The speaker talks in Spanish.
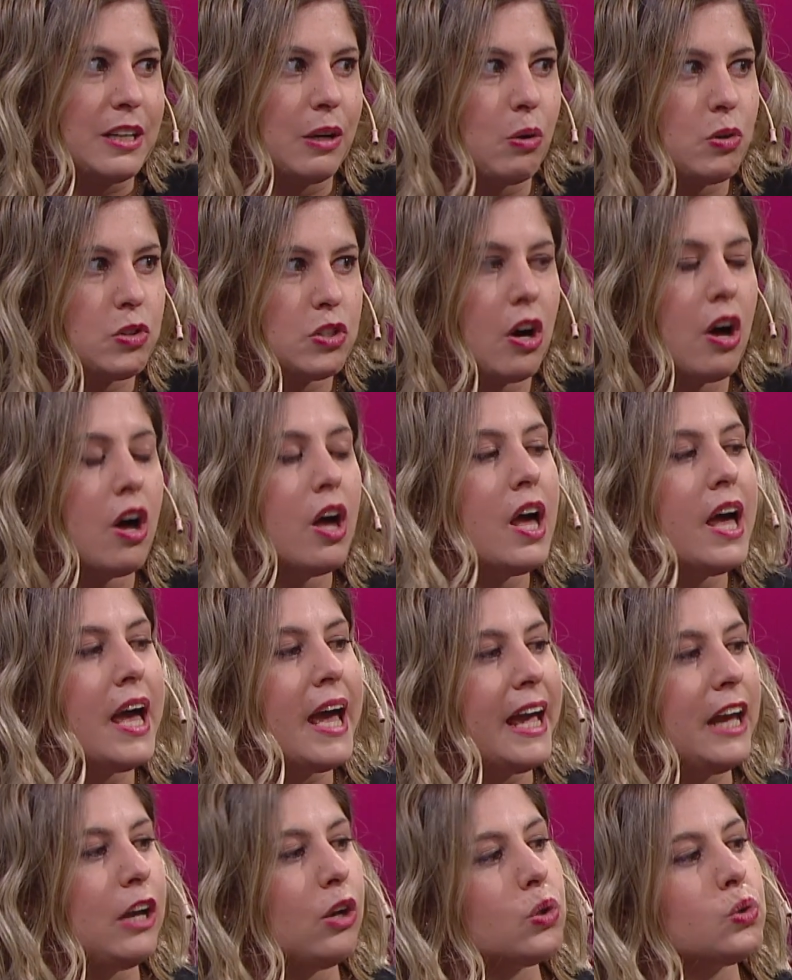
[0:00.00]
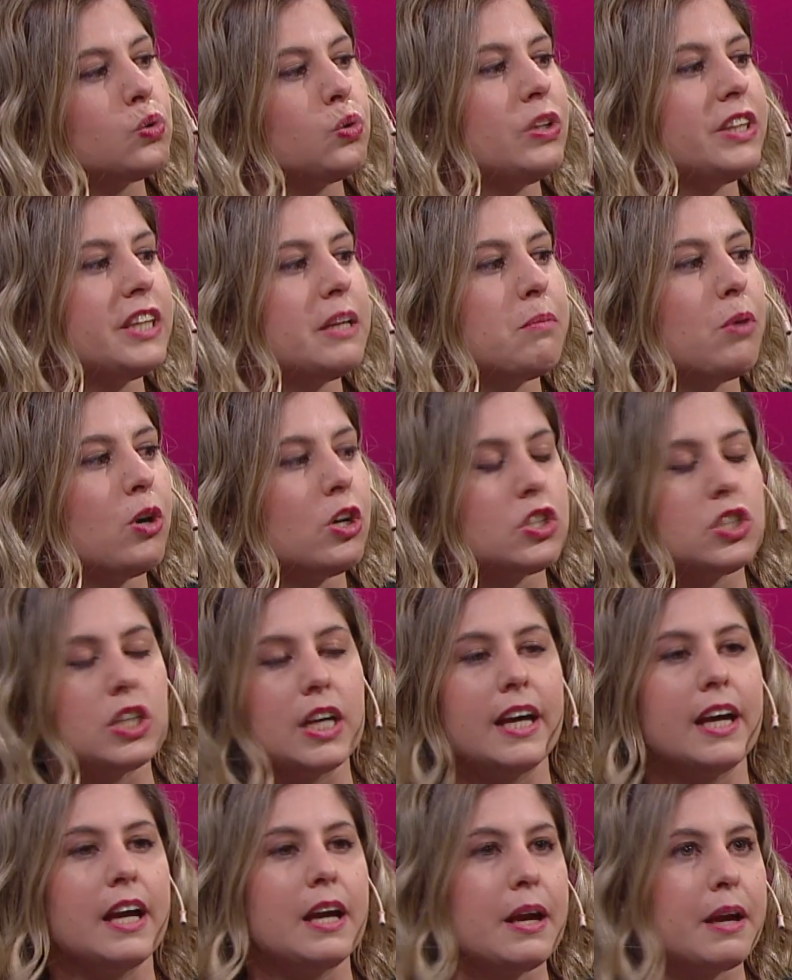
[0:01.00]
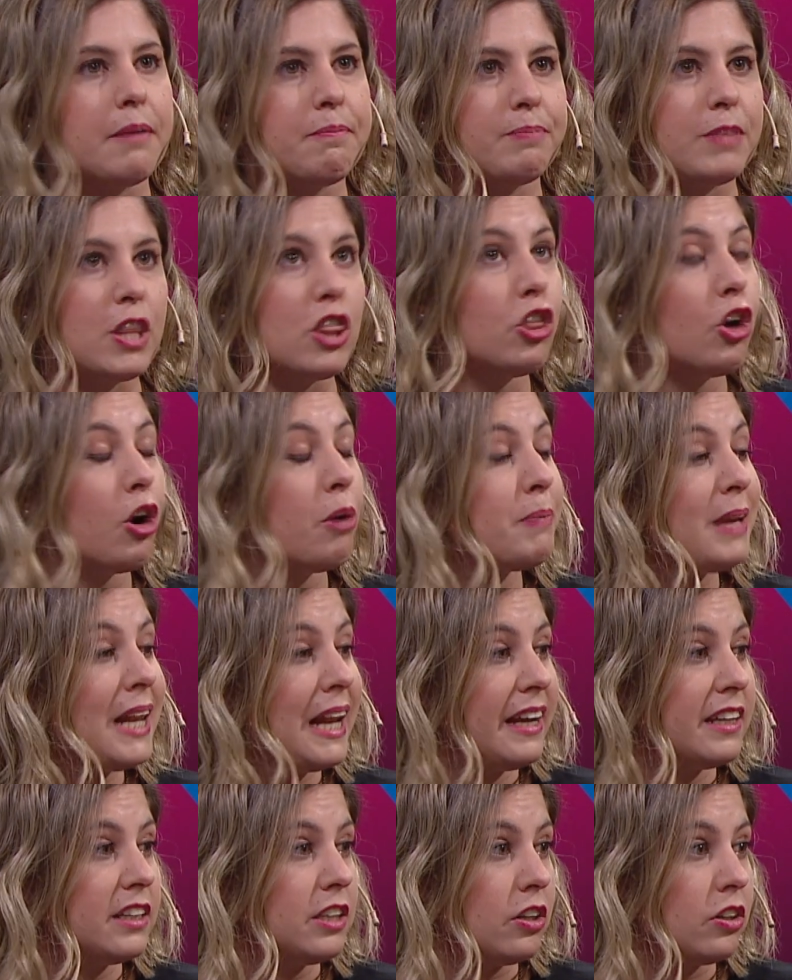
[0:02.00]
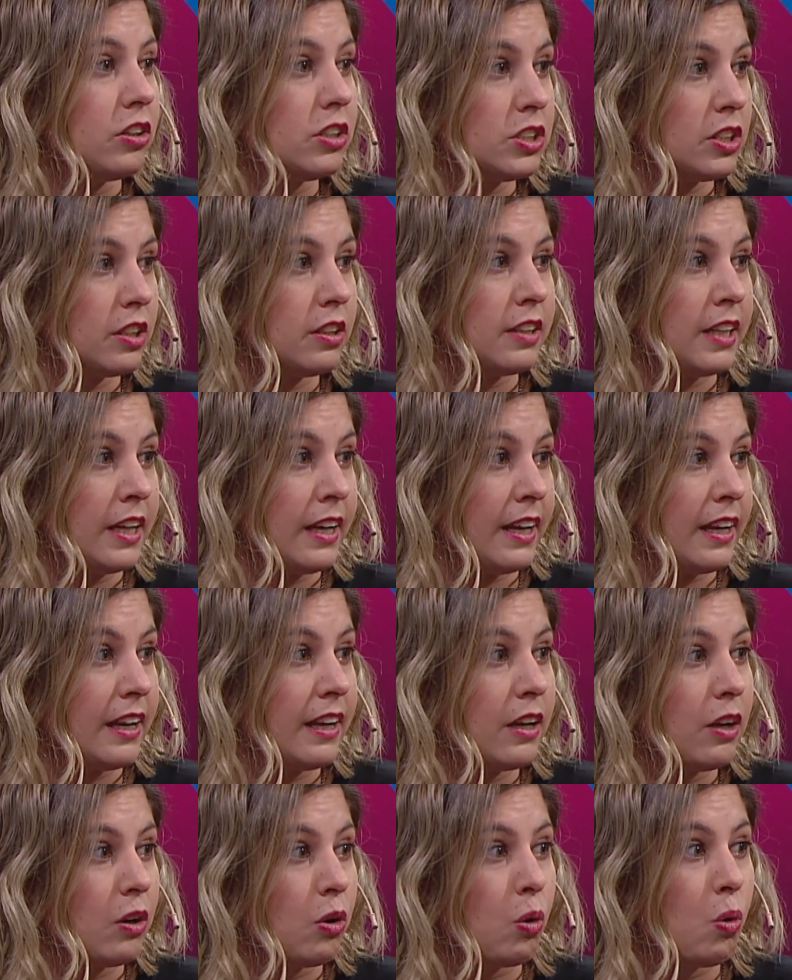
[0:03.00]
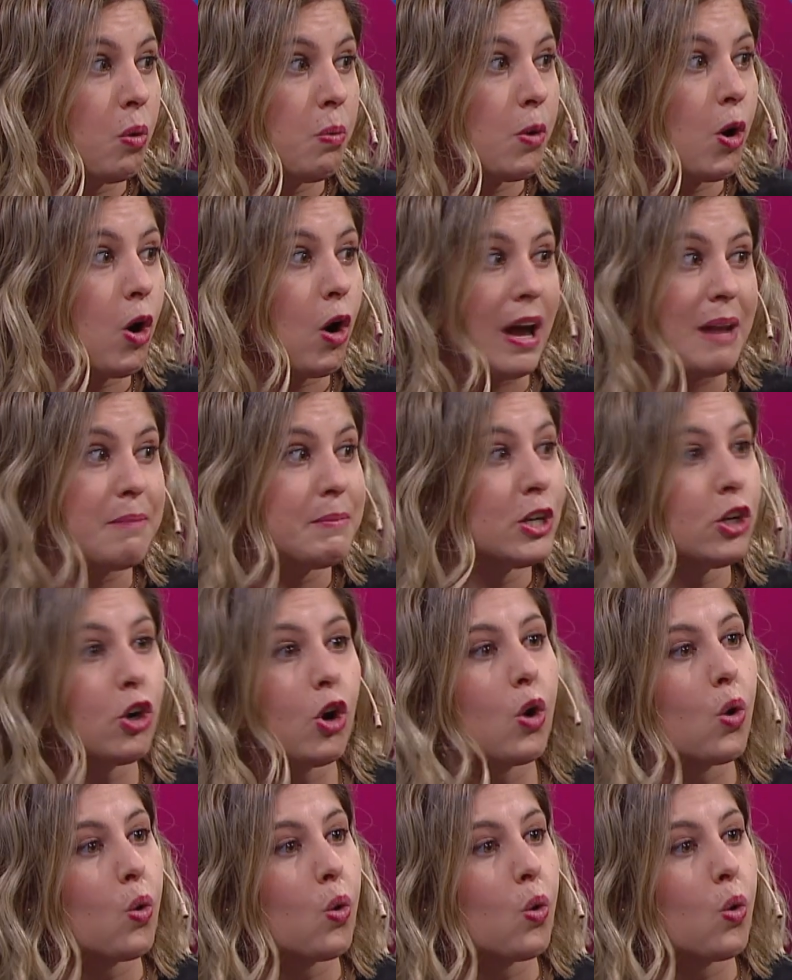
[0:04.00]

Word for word: Incluso en los últimos 2000 eh, años hubo al menos